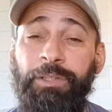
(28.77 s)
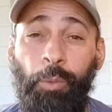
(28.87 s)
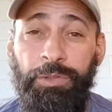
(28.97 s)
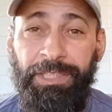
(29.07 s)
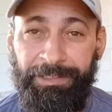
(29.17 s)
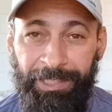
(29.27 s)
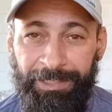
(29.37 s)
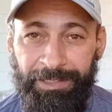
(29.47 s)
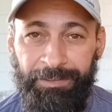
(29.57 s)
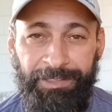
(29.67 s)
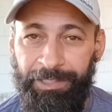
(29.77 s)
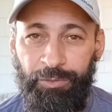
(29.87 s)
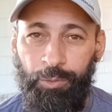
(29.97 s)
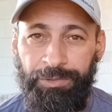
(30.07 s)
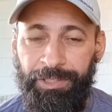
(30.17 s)
com certeza, seguindo
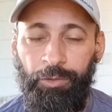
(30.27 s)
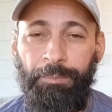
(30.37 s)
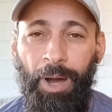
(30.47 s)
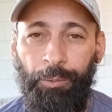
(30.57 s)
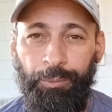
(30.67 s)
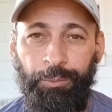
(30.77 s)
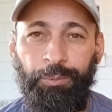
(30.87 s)
os conselhos do Mauro,